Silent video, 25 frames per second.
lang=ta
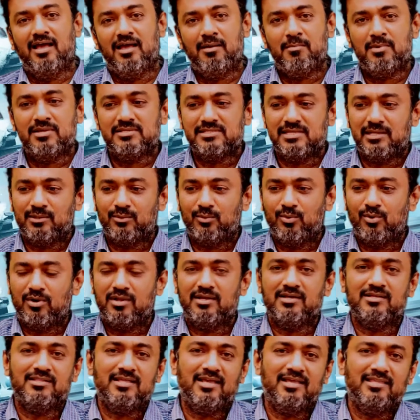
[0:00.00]
ஆமாம் சார்
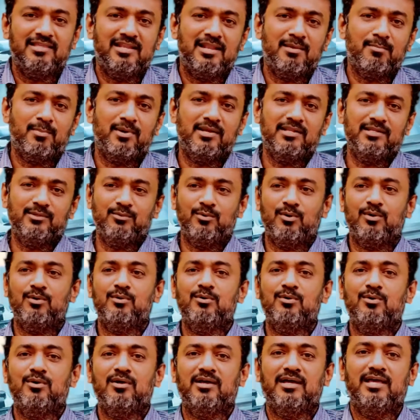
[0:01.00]
குரங்கு தான் இதெல்லாம் பண்ணி
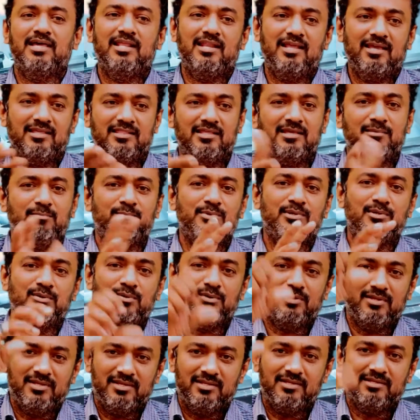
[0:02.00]
குரங்கோட கைரேகை தான்
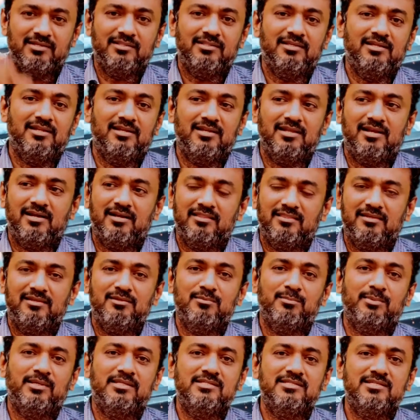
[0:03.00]
பீரோலையும் இருக்குது எல்லா
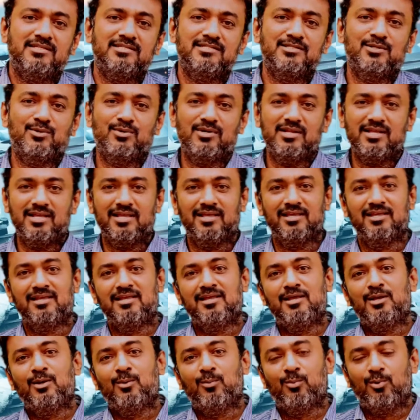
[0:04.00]
இடத்துலையும் பதிஞ்சிருக்கணுன்னே
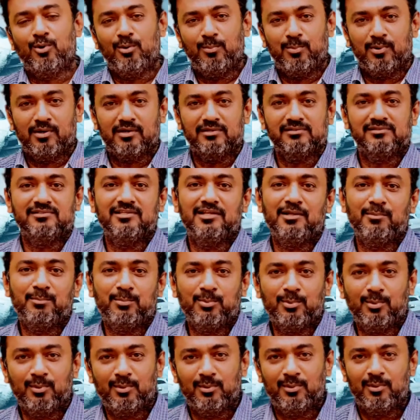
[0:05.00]
ஒரு பக்கம்
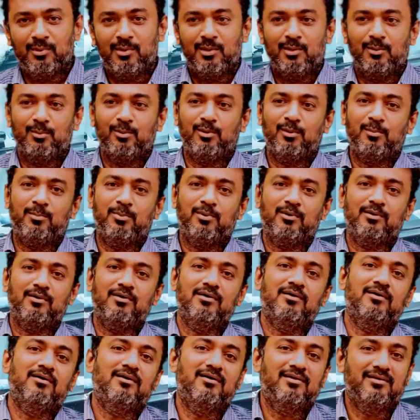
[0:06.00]
சிரிப்பு ஒரு
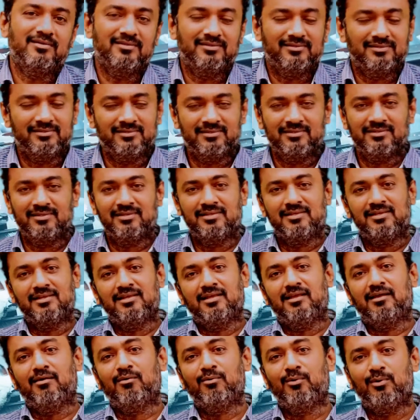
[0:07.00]
பக்கம்
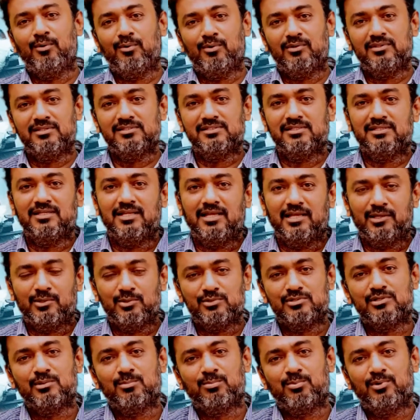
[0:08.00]
அவங்களுக்கு வந்து சரி
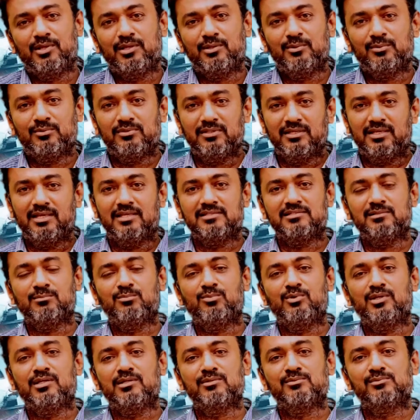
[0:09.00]
அக்யூஸை பிடிக்கணும் வந்து கேஸை
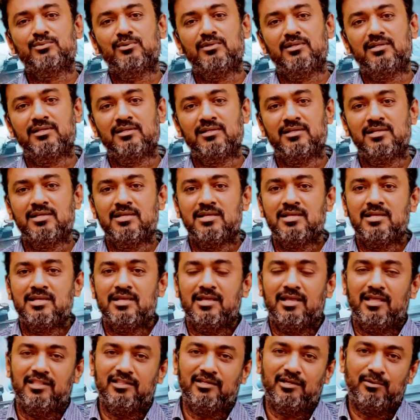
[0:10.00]
முடிக்கணும்னு சொல்லி
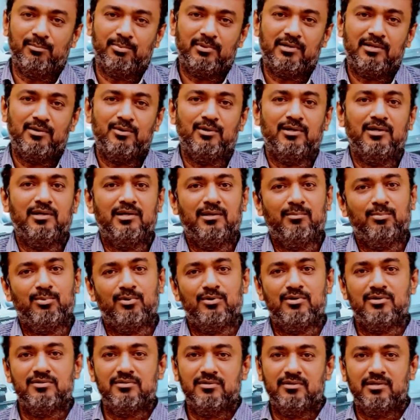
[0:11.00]
அதுக்கப்புறம் அவங்க
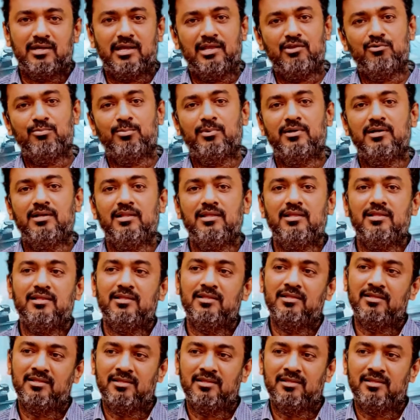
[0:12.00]
அப்புறம்னு ஆய்வு பண்ணி